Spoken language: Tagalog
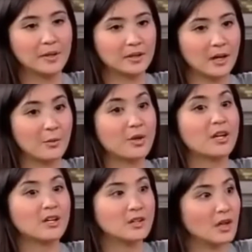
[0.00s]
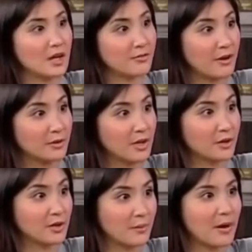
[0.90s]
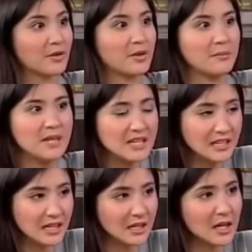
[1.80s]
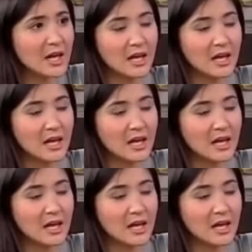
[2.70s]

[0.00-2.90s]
But um, when I, I found out about the meaning,